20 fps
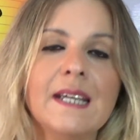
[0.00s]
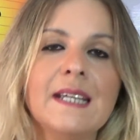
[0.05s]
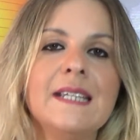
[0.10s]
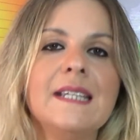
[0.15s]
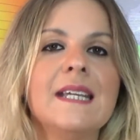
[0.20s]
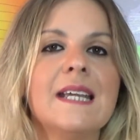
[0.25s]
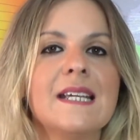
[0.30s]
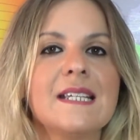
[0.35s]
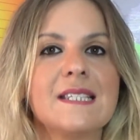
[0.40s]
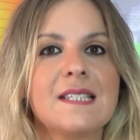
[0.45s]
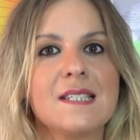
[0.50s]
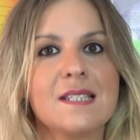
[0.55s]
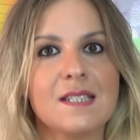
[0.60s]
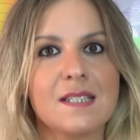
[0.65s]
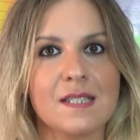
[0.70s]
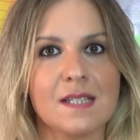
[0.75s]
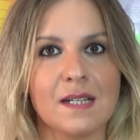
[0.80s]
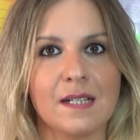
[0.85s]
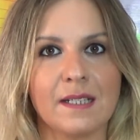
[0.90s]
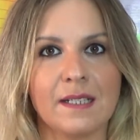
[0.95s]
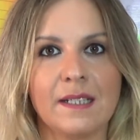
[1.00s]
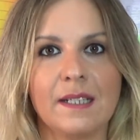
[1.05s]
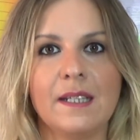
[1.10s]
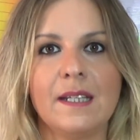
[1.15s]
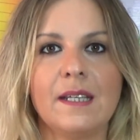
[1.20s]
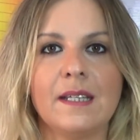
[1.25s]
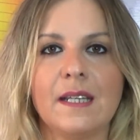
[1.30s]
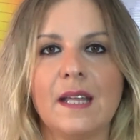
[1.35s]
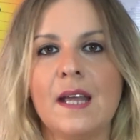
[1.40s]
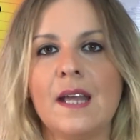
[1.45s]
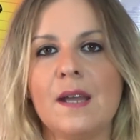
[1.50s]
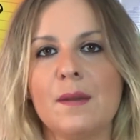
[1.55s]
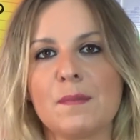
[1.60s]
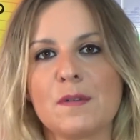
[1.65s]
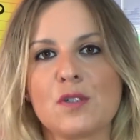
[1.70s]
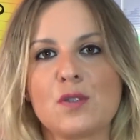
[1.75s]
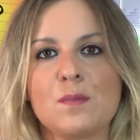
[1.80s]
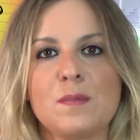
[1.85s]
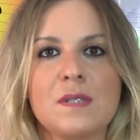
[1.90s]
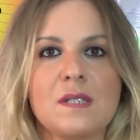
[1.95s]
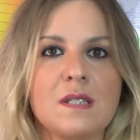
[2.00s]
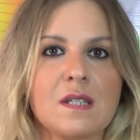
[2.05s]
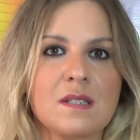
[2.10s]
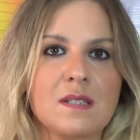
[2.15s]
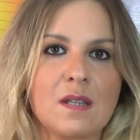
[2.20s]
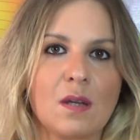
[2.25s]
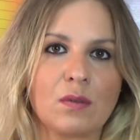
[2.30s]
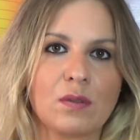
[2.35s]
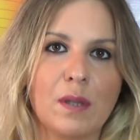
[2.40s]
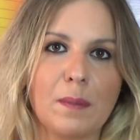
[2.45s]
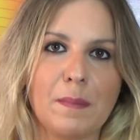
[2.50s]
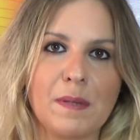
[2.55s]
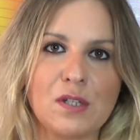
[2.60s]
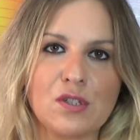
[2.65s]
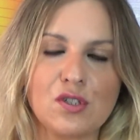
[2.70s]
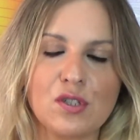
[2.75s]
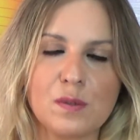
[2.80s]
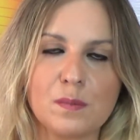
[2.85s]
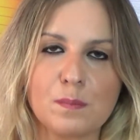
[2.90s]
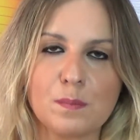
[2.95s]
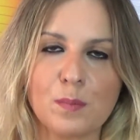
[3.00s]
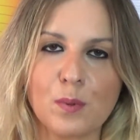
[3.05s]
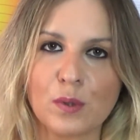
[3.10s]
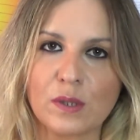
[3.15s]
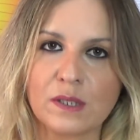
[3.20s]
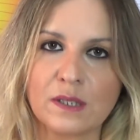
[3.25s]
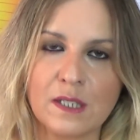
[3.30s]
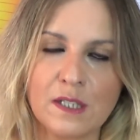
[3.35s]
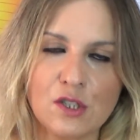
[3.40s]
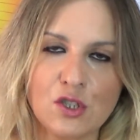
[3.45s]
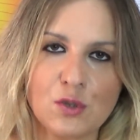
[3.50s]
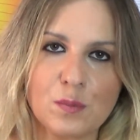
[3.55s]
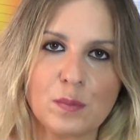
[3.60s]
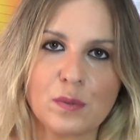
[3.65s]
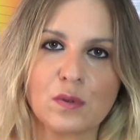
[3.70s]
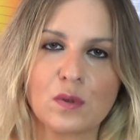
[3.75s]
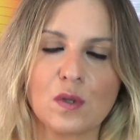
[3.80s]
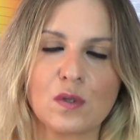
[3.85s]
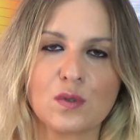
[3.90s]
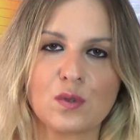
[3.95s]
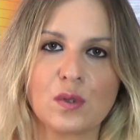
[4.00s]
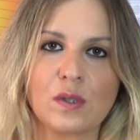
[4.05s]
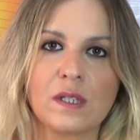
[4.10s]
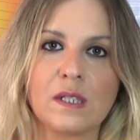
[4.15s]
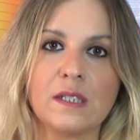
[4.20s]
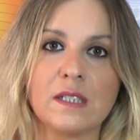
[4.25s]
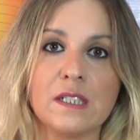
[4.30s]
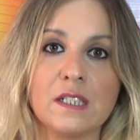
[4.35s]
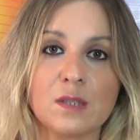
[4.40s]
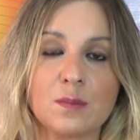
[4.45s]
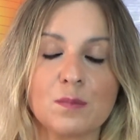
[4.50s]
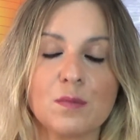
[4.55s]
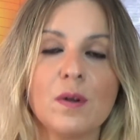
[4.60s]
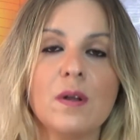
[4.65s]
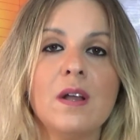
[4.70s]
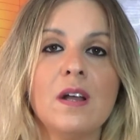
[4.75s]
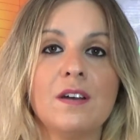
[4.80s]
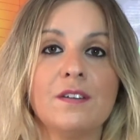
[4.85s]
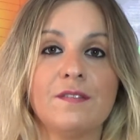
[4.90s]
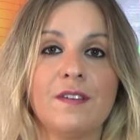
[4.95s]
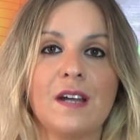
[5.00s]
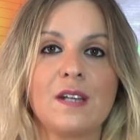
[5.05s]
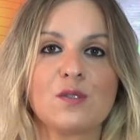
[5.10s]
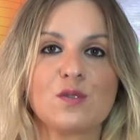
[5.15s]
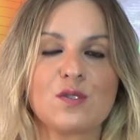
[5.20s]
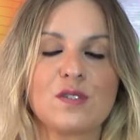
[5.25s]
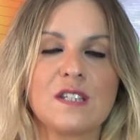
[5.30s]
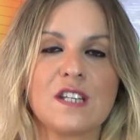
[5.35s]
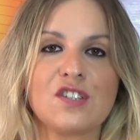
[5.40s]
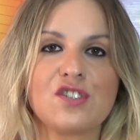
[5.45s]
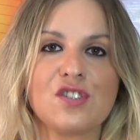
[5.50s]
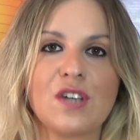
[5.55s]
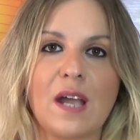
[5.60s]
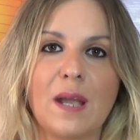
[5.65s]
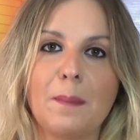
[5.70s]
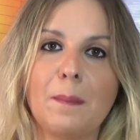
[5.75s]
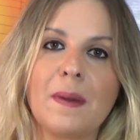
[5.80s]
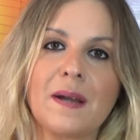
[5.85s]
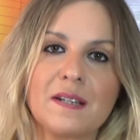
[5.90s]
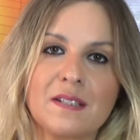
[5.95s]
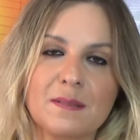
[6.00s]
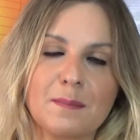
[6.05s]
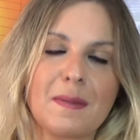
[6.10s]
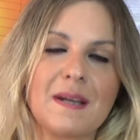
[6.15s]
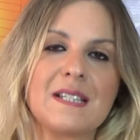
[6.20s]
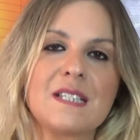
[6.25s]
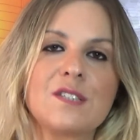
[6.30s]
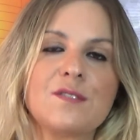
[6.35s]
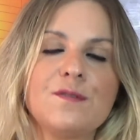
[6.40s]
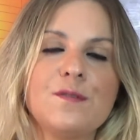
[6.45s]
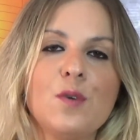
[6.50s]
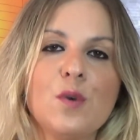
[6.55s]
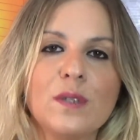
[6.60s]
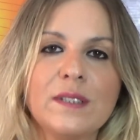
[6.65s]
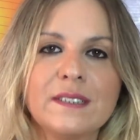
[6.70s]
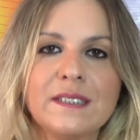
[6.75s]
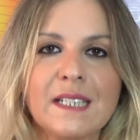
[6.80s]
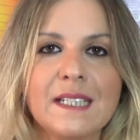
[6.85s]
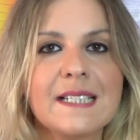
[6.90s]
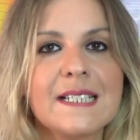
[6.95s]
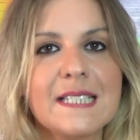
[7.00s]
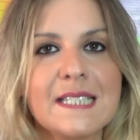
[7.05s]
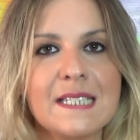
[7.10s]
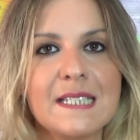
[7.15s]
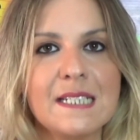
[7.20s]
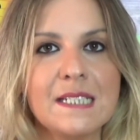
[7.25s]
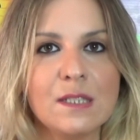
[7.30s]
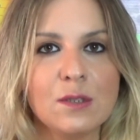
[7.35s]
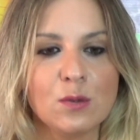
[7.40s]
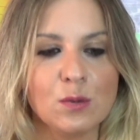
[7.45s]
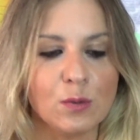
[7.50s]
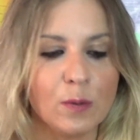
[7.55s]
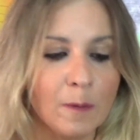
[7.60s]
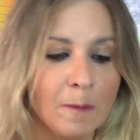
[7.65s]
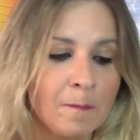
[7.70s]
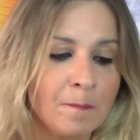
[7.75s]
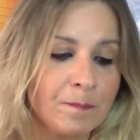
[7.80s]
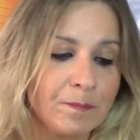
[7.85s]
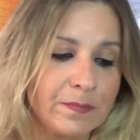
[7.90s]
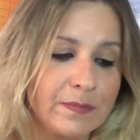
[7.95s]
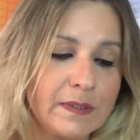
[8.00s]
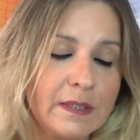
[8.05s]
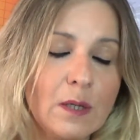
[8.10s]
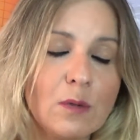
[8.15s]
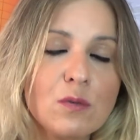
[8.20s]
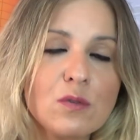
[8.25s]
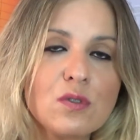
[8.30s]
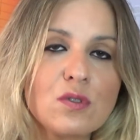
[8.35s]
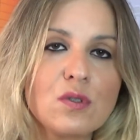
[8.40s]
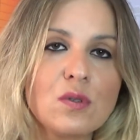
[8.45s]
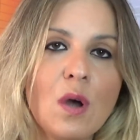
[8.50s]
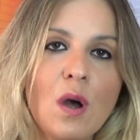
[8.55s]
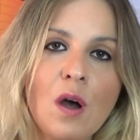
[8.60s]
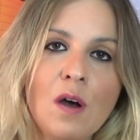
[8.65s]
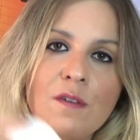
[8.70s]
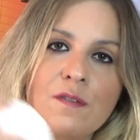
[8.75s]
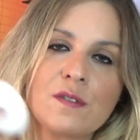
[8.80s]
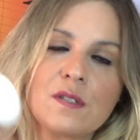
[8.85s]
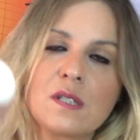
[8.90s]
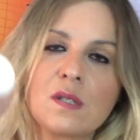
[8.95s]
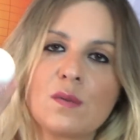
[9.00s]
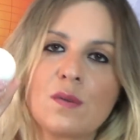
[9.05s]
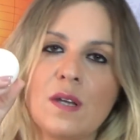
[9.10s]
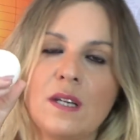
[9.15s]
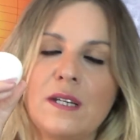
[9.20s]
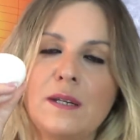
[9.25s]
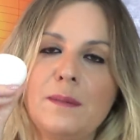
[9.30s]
e esse sangue, né, é uma substância altamente importante para o nosso organismo, vai nos deixar mais fortalecido. Então os ovos são,